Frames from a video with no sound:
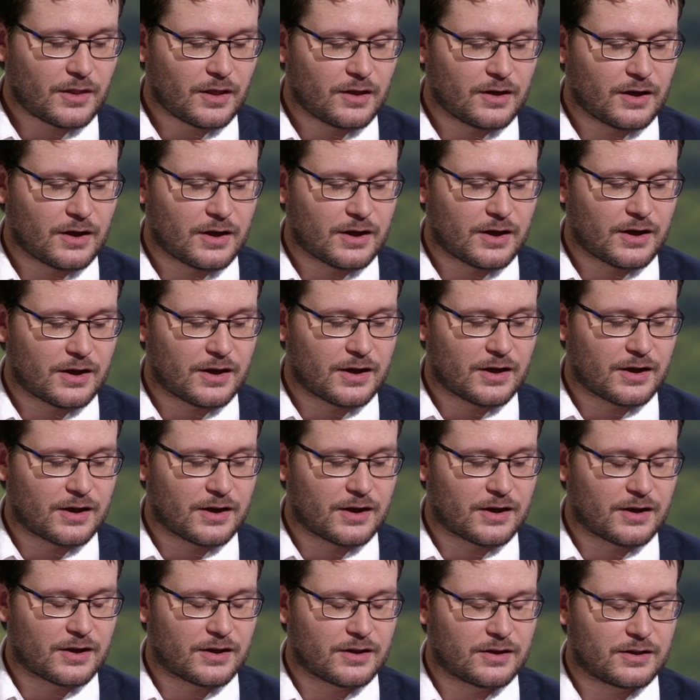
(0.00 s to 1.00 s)

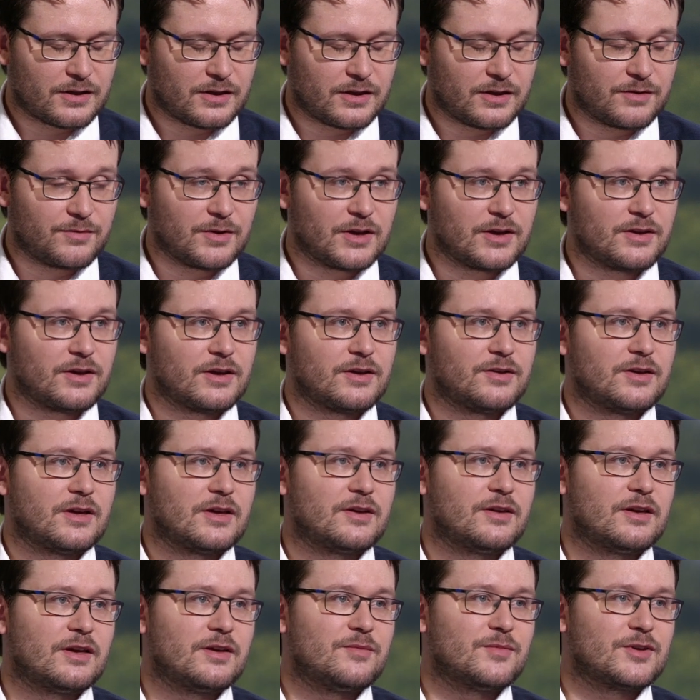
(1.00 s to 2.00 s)
а, и, и,
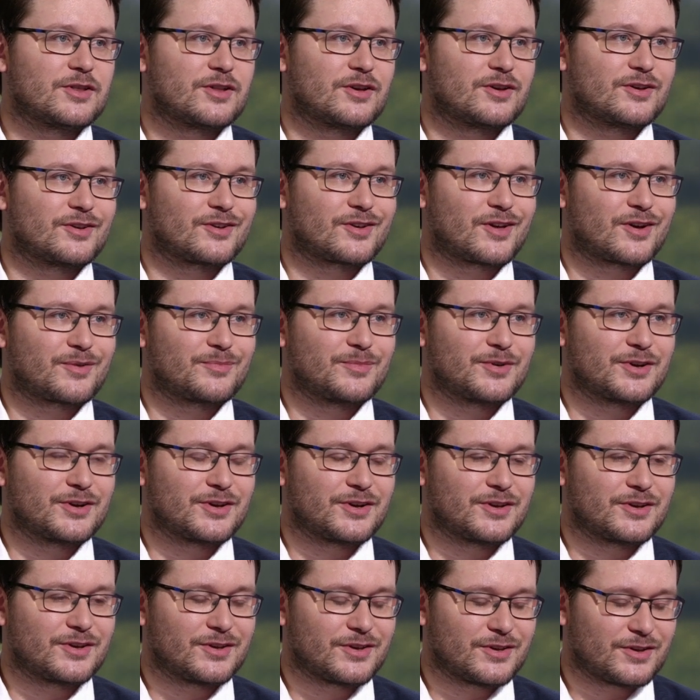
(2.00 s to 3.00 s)
и, именно как
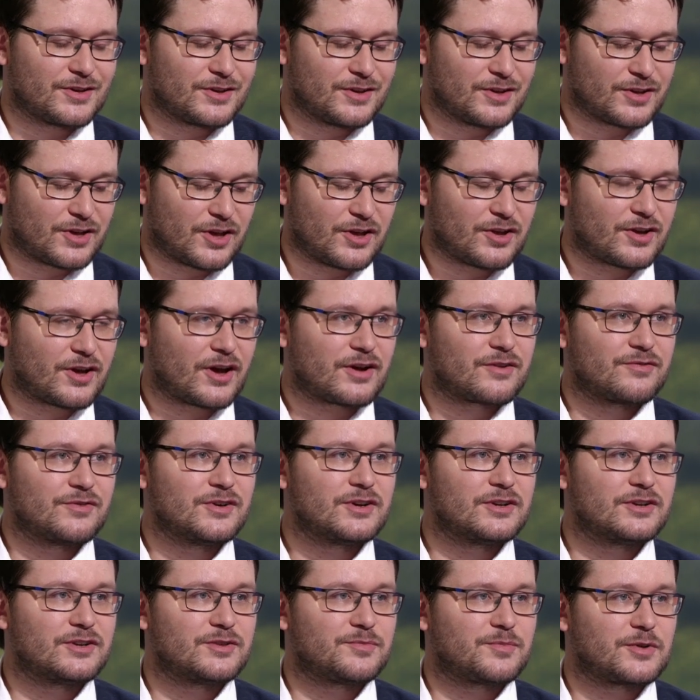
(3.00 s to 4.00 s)
бы и, и как
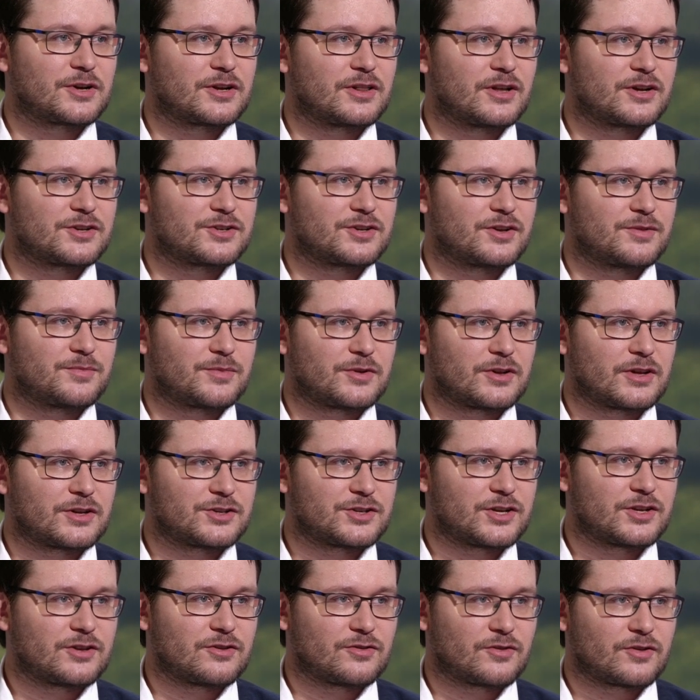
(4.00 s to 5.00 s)
выглядит
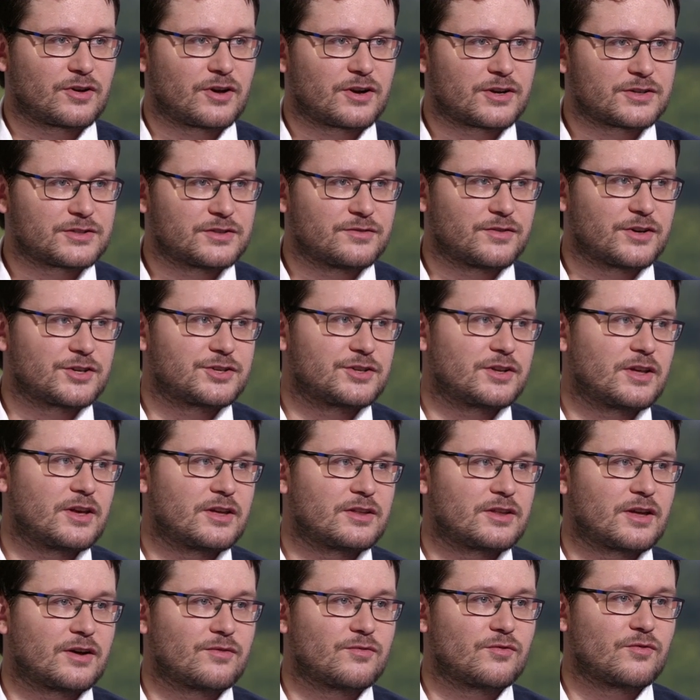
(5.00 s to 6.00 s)
приложение, но гораздо
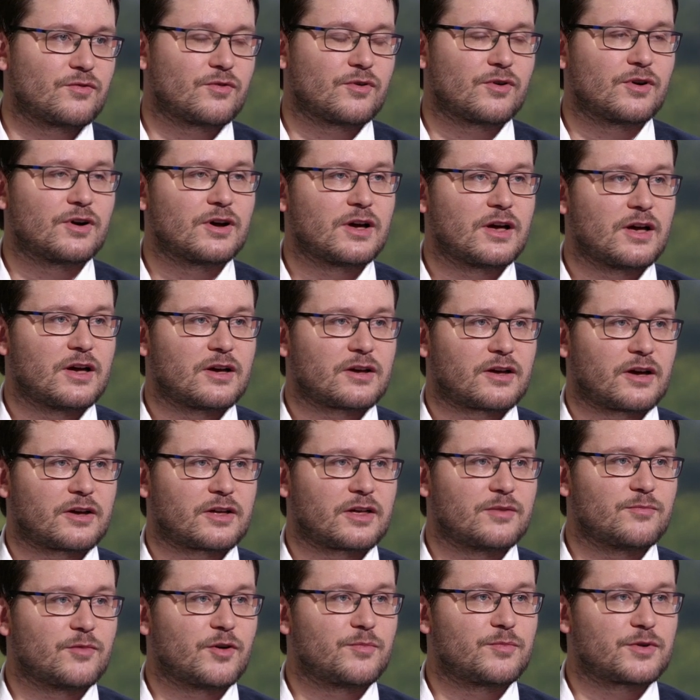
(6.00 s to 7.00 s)
важнее того,
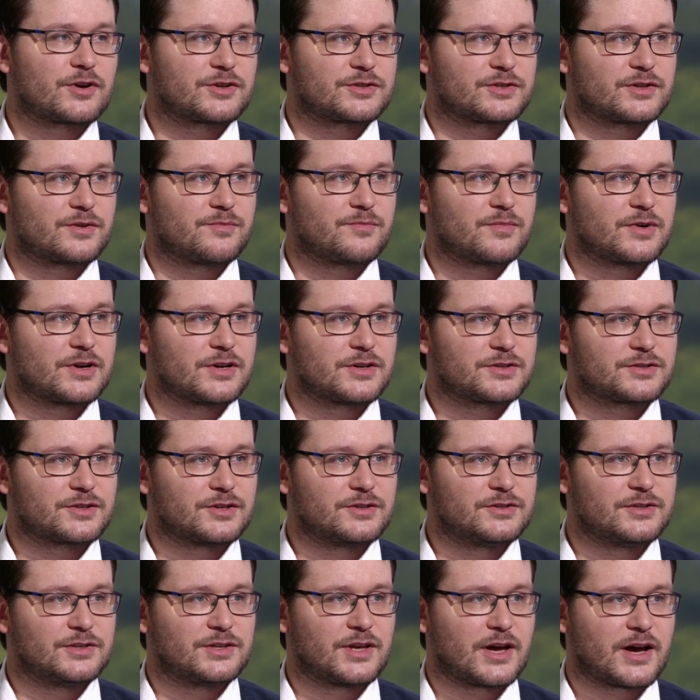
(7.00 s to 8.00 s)
каким образом мы
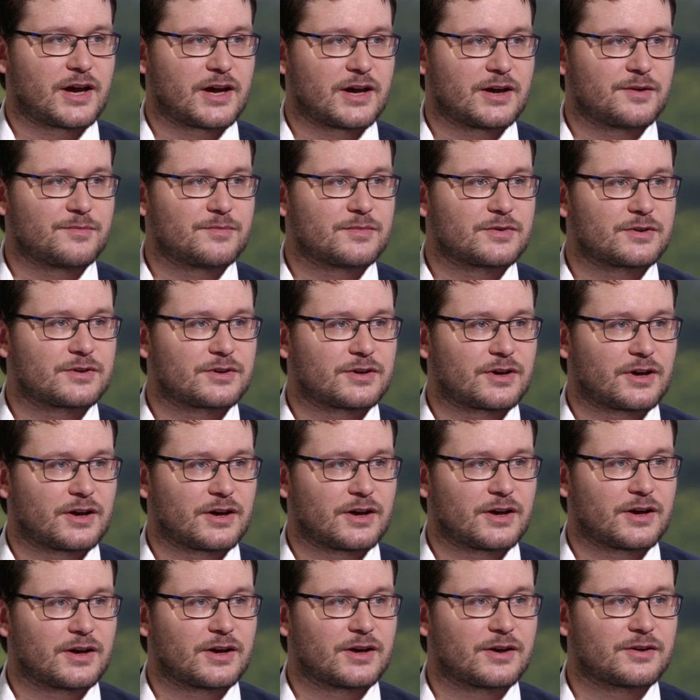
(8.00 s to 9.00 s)
соединяем
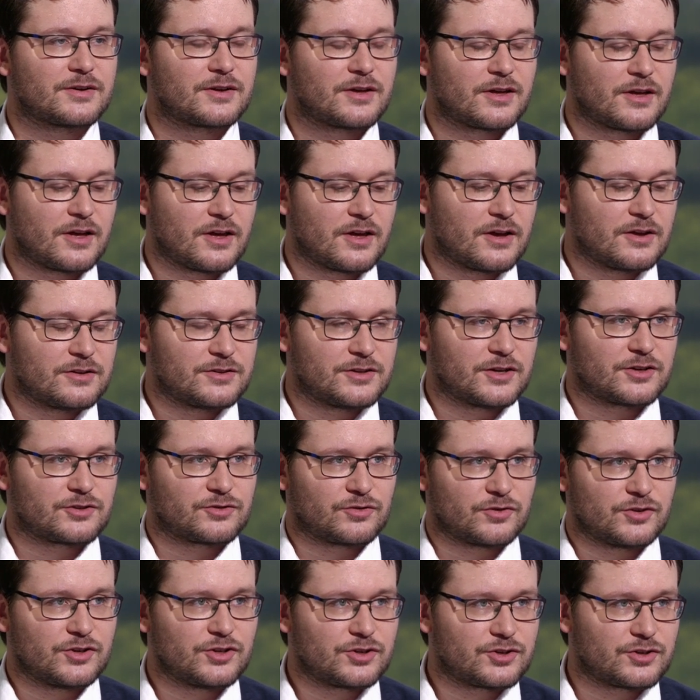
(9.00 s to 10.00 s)
а, тех,
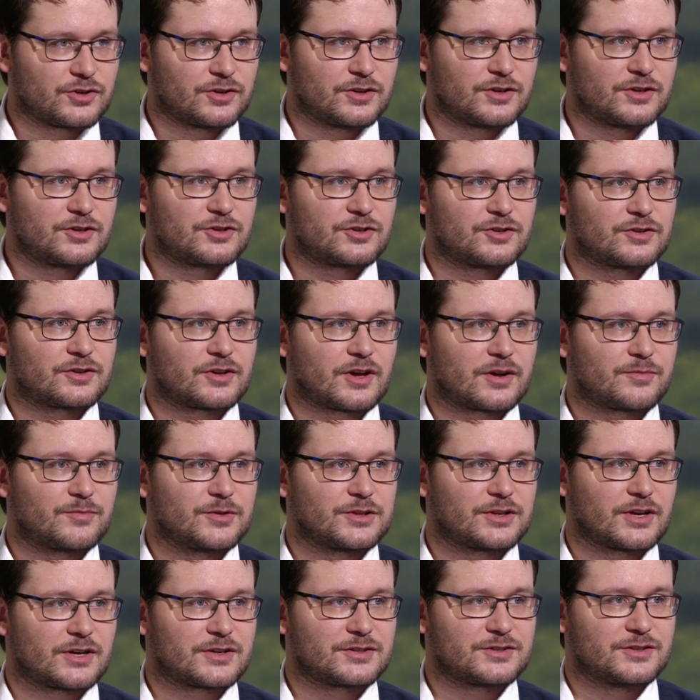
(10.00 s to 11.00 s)
кто ищет, ищет как
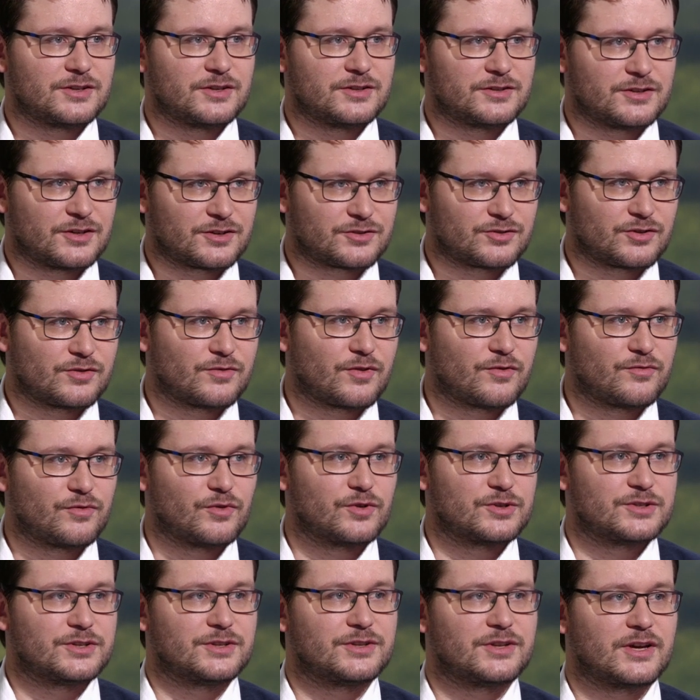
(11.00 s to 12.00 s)
бы такси, и тех, кто его
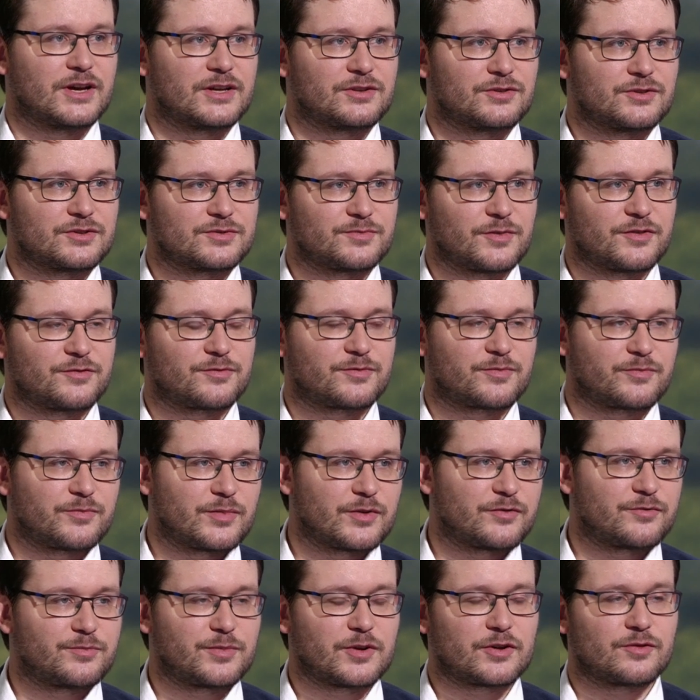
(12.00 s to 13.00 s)
водит, да. То есть мы в,
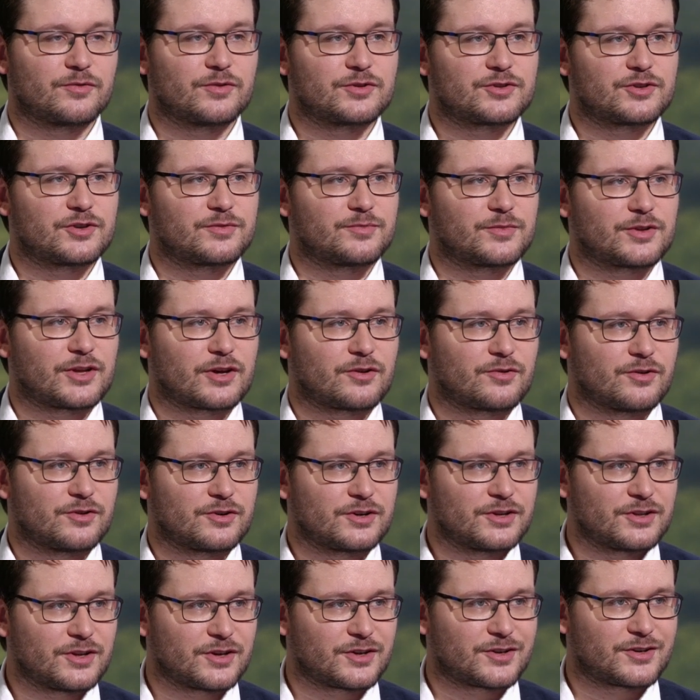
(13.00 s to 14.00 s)
в первую очередь мы такой
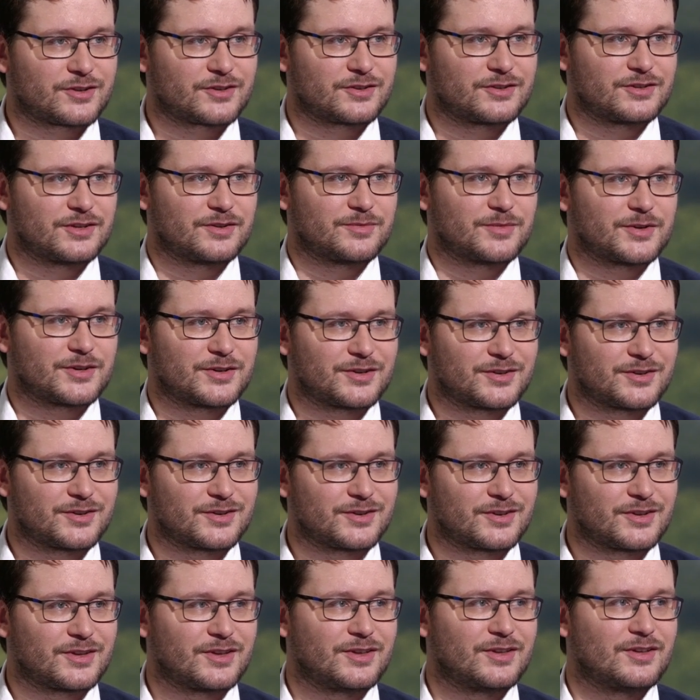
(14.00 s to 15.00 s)
рынок, где мы
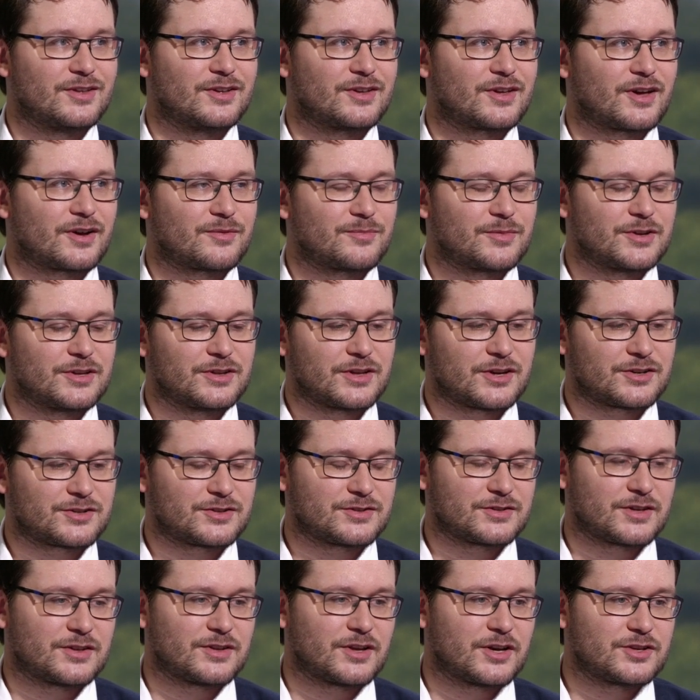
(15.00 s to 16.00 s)
и, и как бы
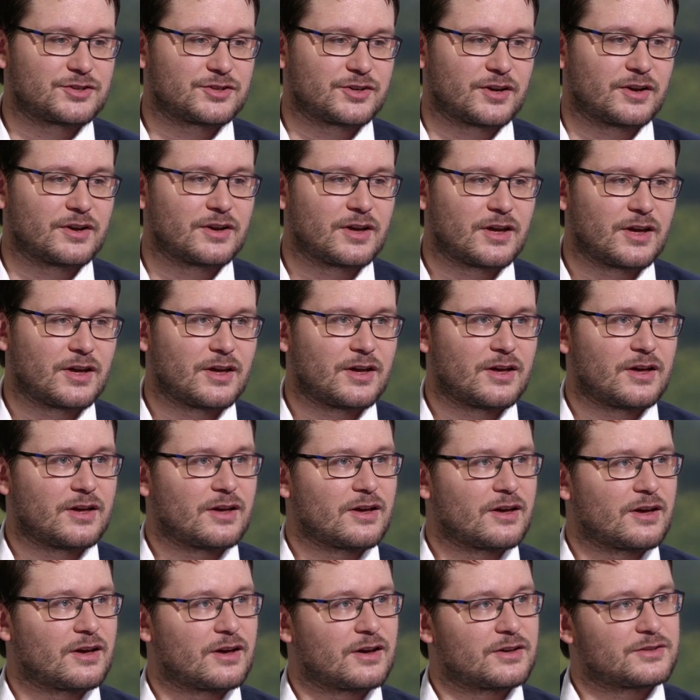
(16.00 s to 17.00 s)
наша задача
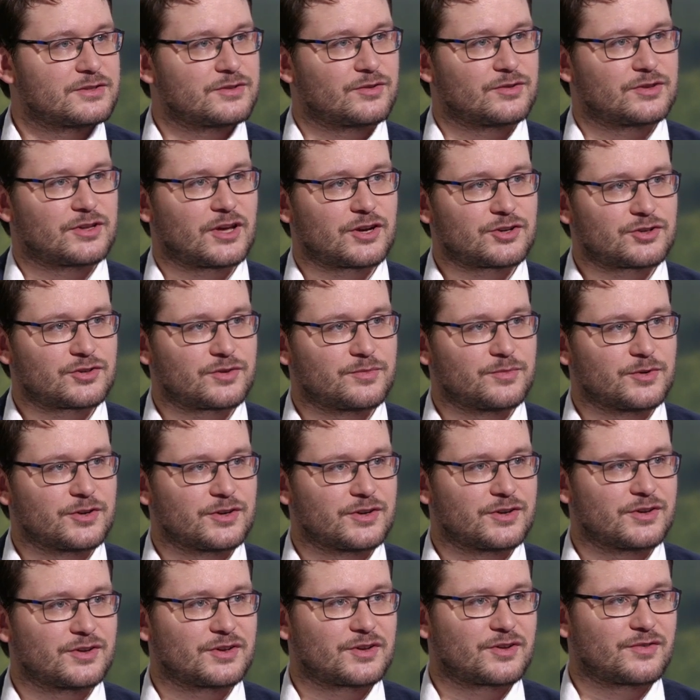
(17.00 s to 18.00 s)
а, сделать так,
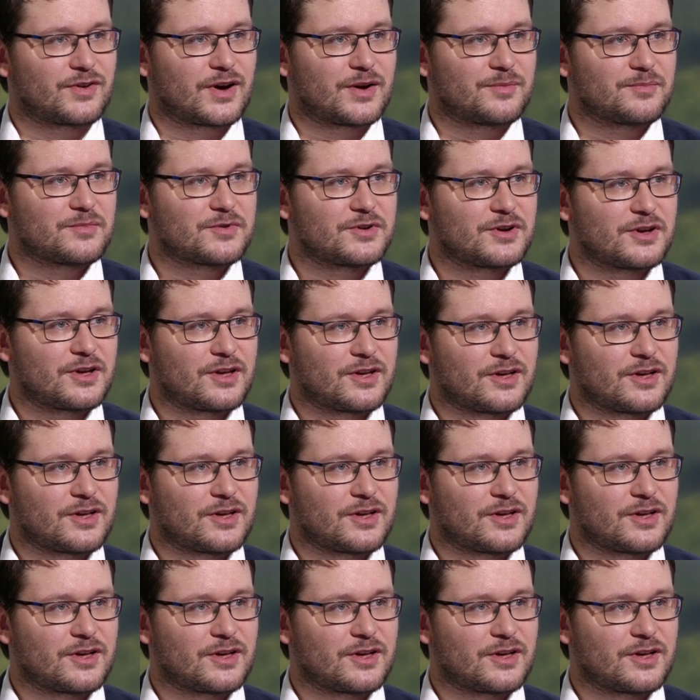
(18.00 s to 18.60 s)
чтобы к вам